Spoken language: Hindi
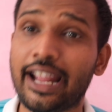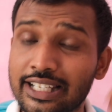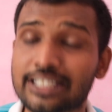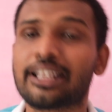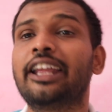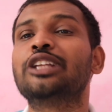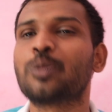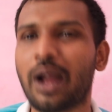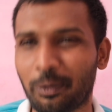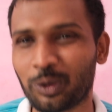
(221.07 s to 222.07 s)
इस रेंज
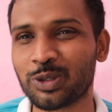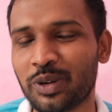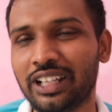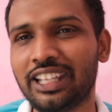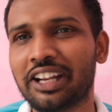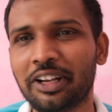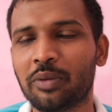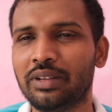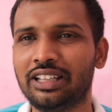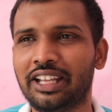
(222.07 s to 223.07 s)
में आपको जो है देखने को
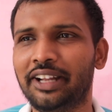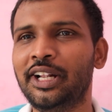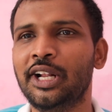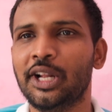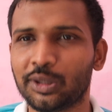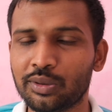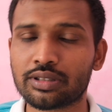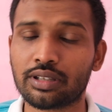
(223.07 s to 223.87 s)
मिलती है तो